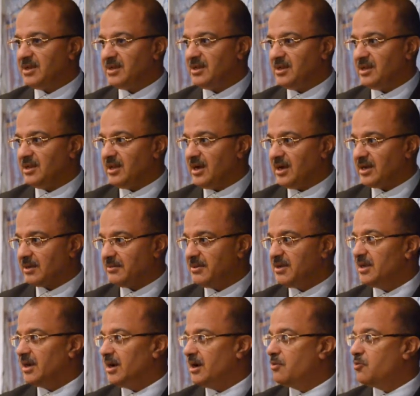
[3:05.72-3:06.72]

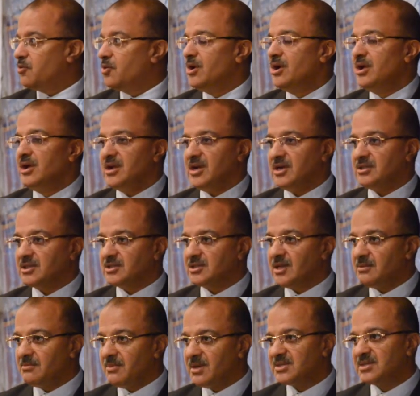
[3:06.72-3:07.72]
العربيه او
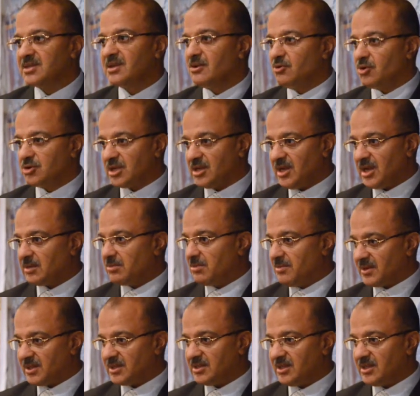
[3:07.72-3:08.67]
احتضان مصر للوطن العربي مره